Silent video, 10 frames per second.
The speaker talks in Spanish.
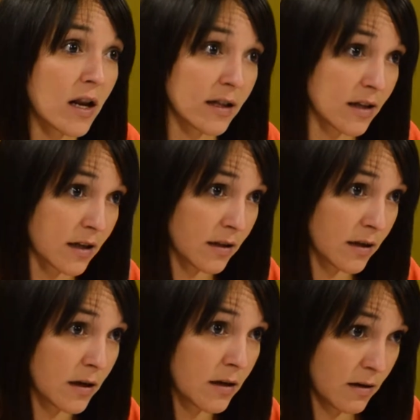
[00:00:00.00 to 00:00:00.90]
a la
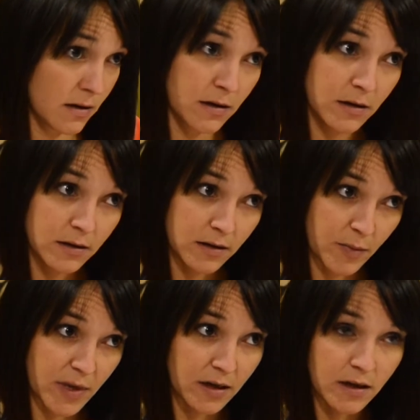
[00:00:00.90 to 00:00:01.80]
Antártida.
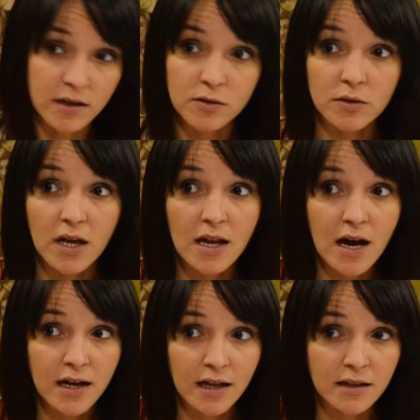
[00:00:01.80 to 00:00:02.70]
También es una de las
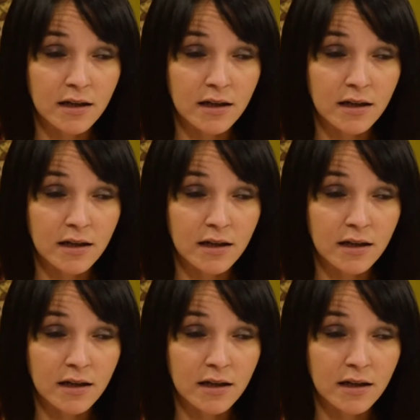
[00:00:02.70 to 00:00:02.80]
grandes